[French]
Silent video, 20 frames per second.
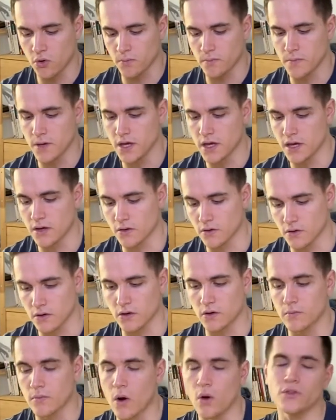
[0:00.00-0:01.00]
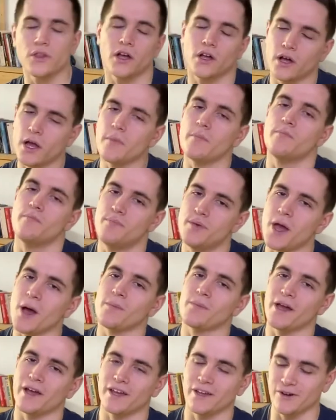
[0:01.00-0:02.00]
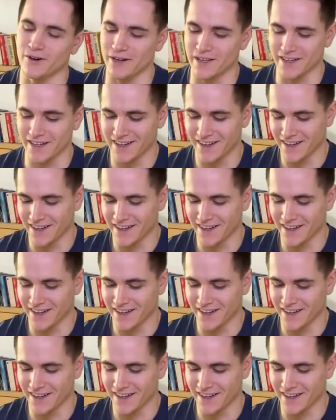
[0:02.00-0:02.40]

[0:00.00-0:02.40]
Mais bon, on a quand même bien bien rigolé.